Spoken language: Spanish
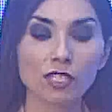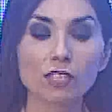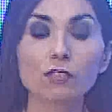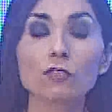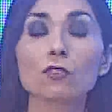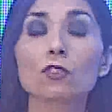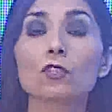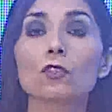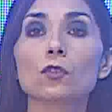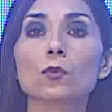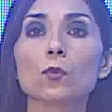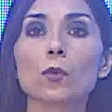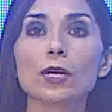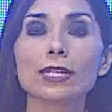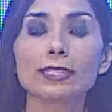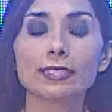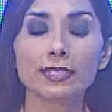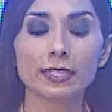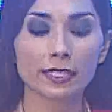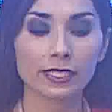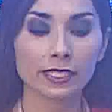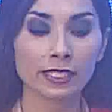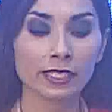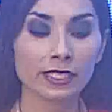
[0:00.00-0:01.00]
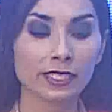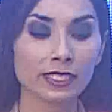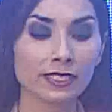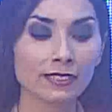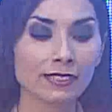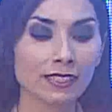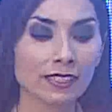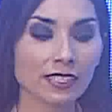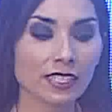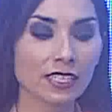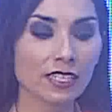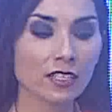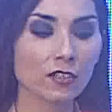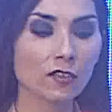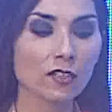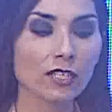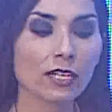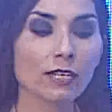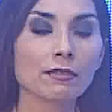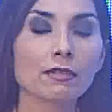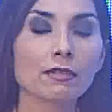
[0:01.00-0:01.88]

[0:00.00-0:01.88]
ya estoy con Walter Ignes, a quien le doy la